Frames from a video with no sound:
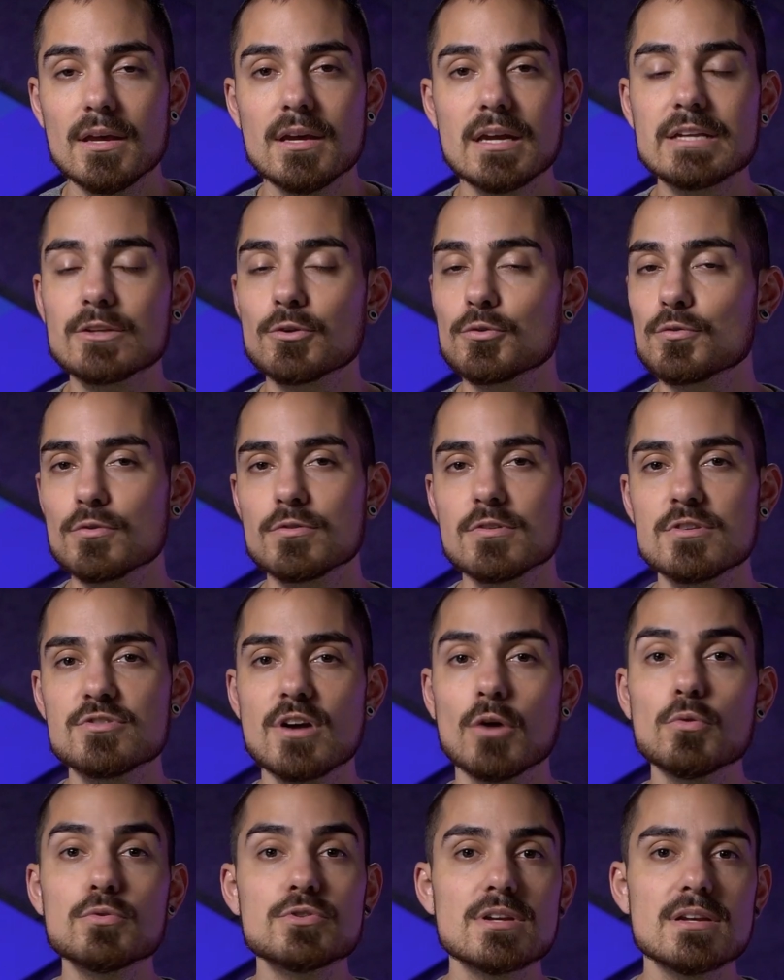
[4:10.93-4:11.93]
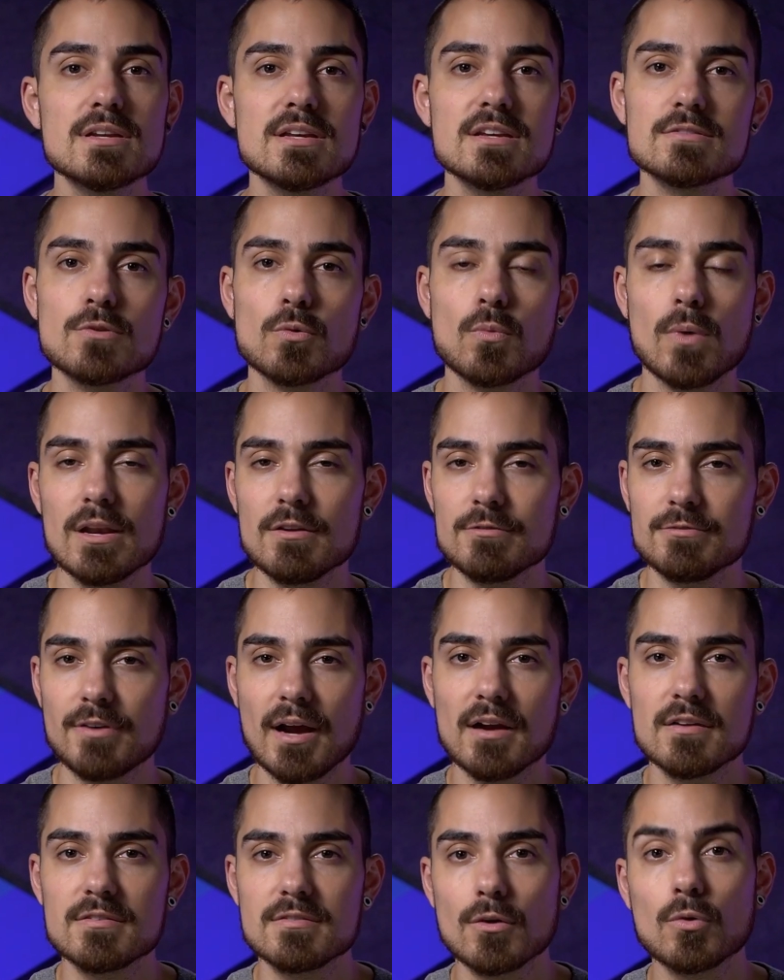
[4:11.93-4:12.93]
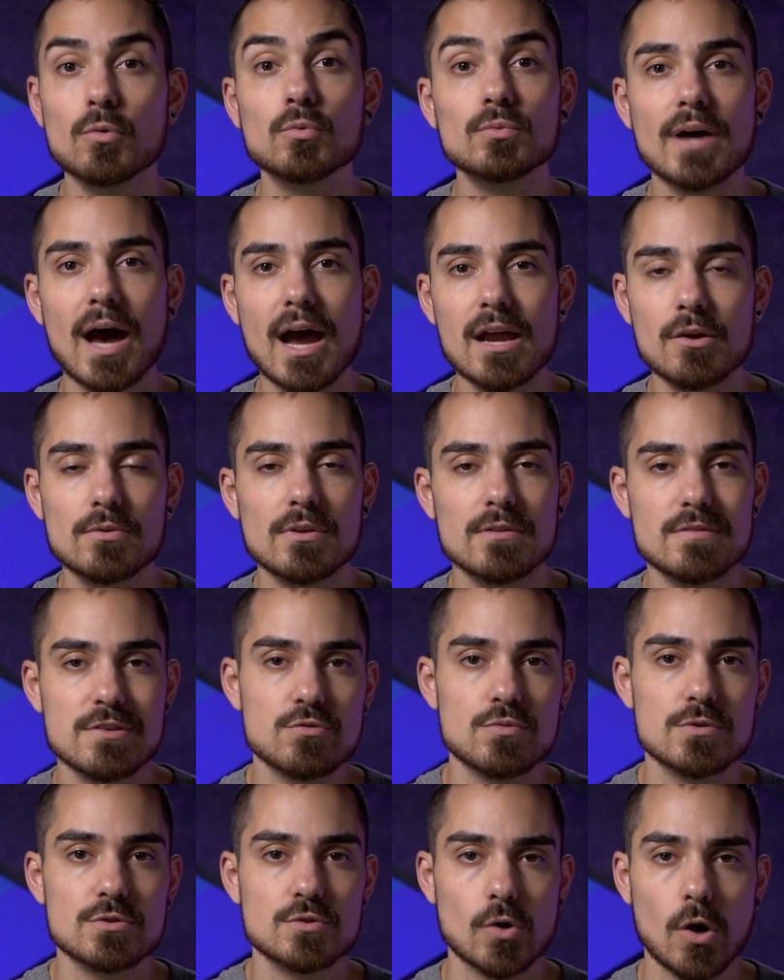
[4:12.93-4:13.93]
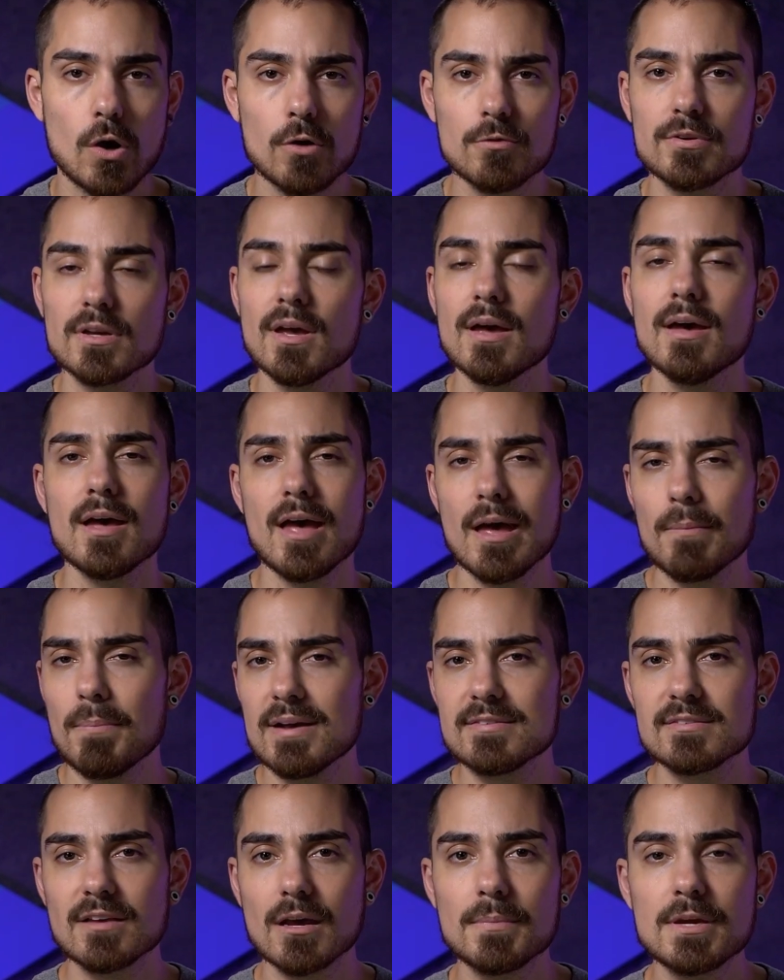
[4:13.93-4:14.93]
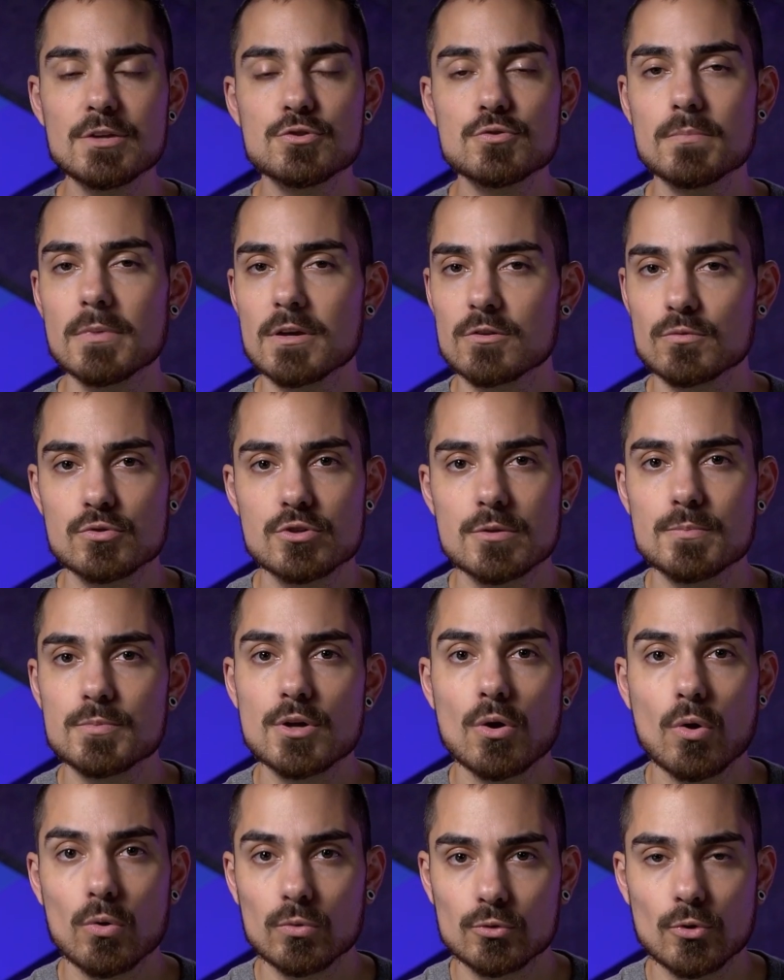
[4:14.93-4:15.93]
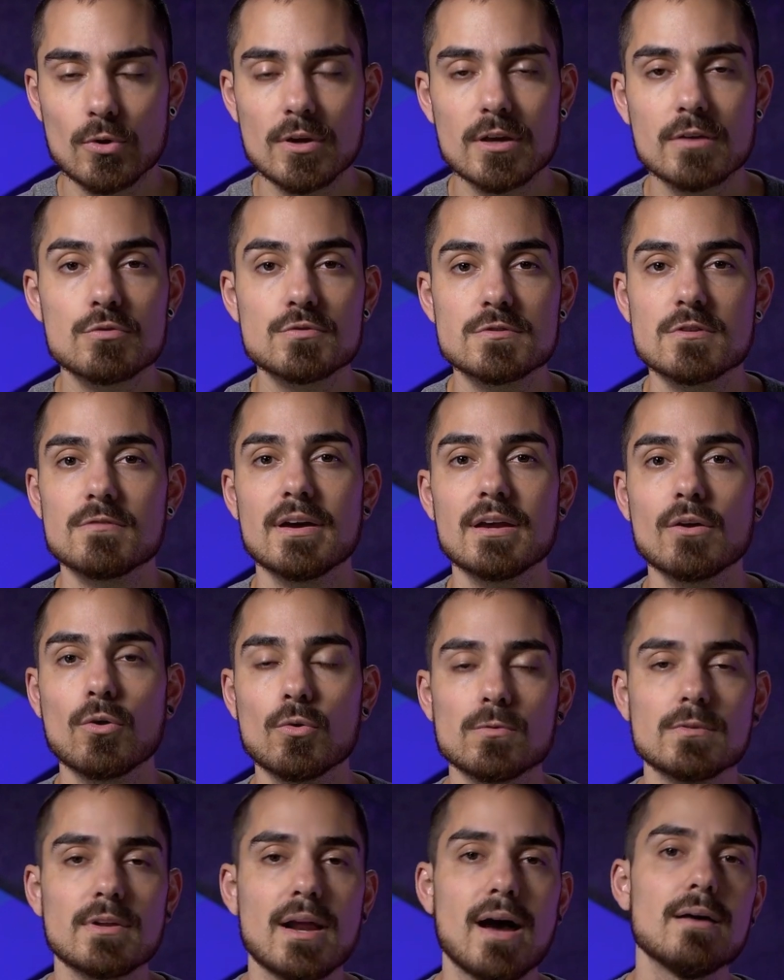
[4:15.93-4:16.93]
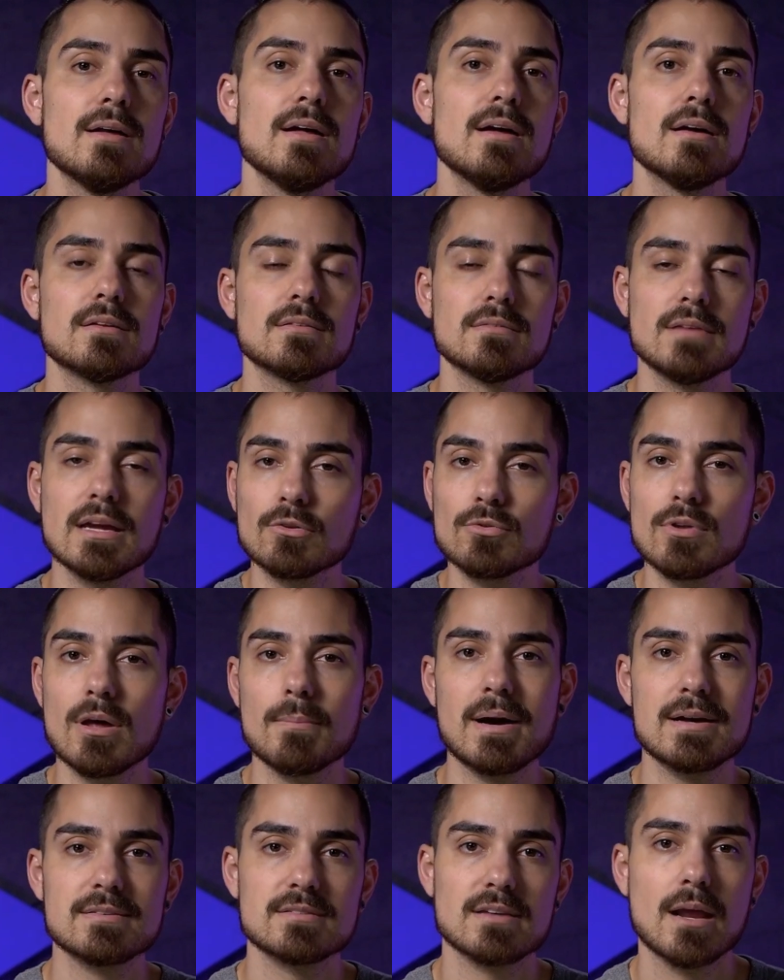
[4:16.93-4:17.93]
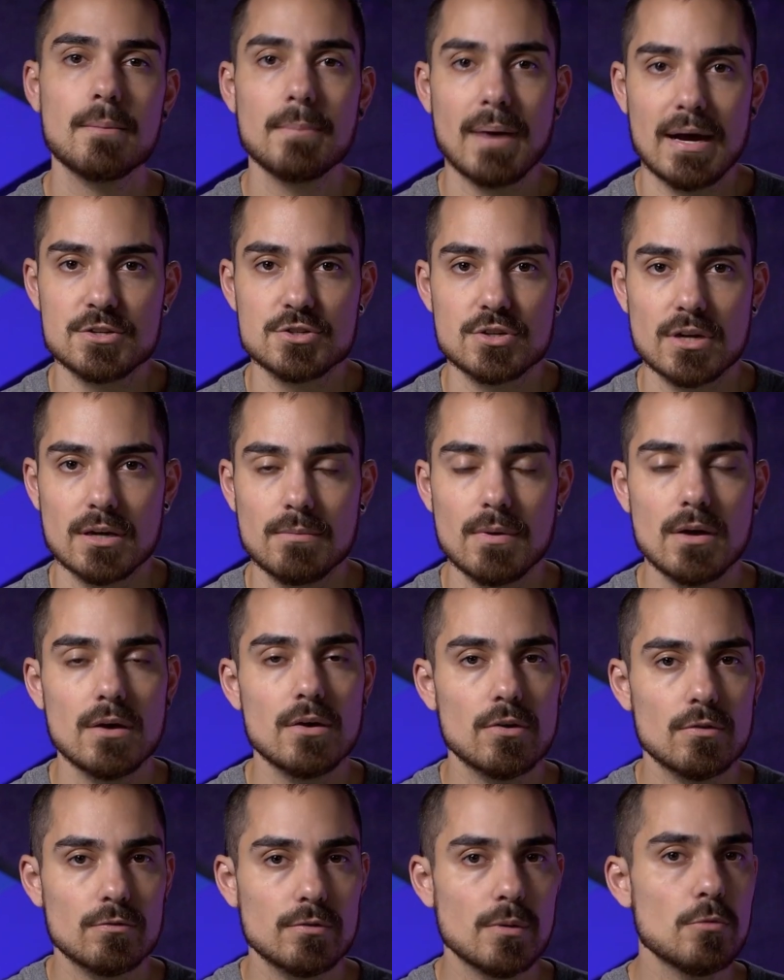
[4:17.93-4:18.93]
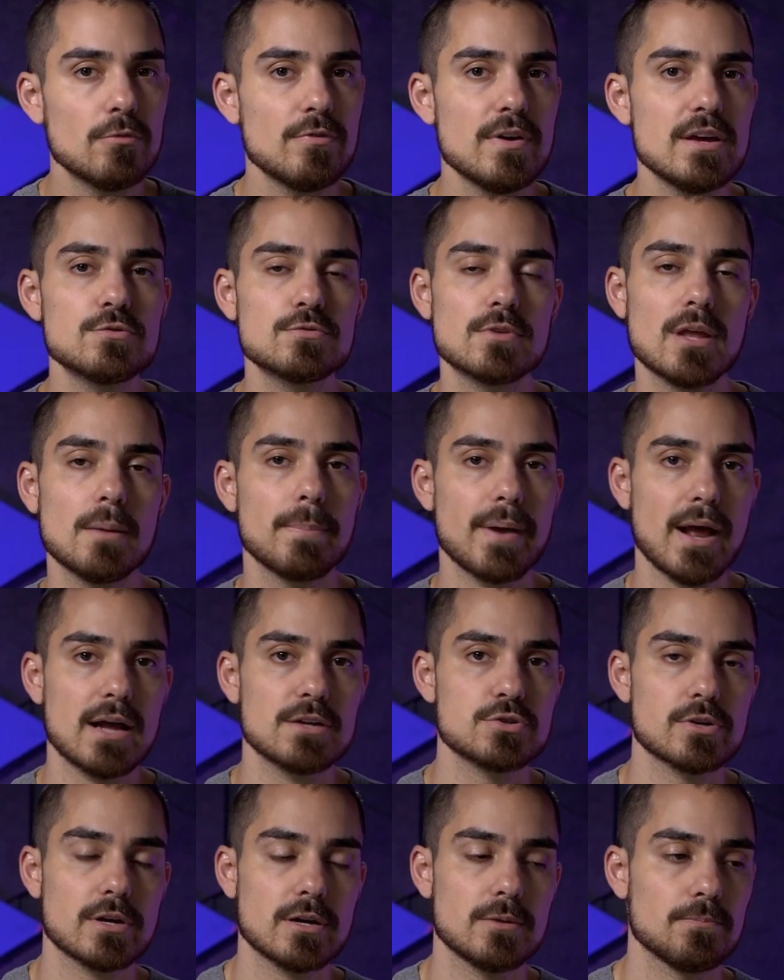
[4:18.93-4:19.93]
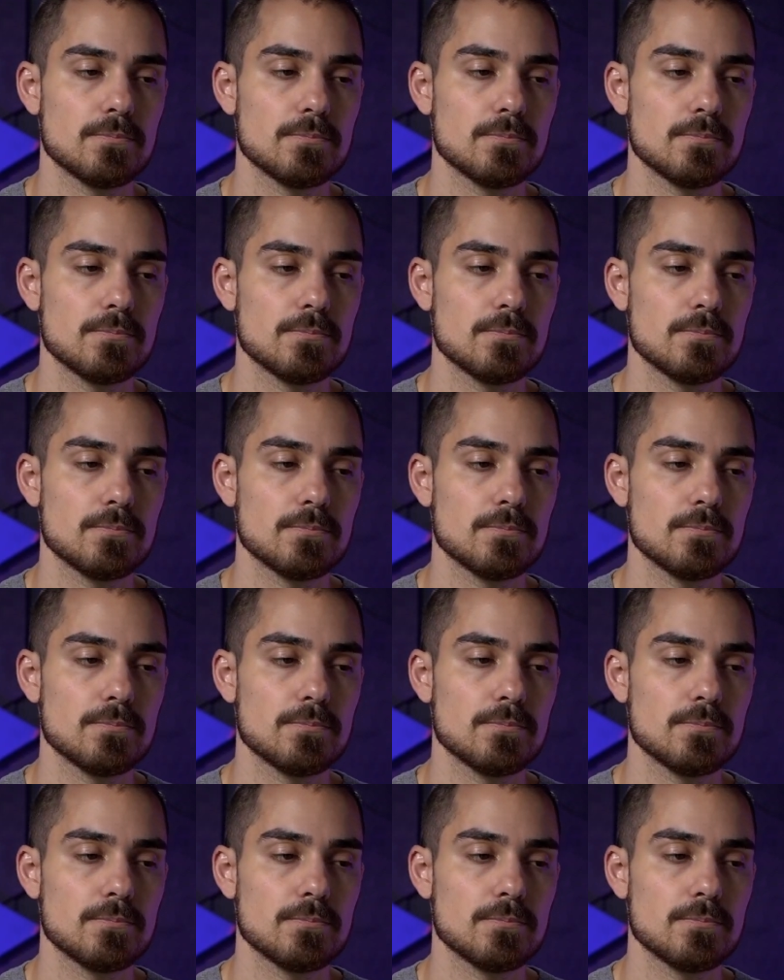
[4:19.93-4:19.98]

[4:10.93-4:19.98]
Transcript: Então, se você já utiliza o qualifier secundário da Mint Resolve, é basicamente o mesmo tipo de controle que você vai encontrar, dentro da máscara mágica. Vamos ver isso na prática.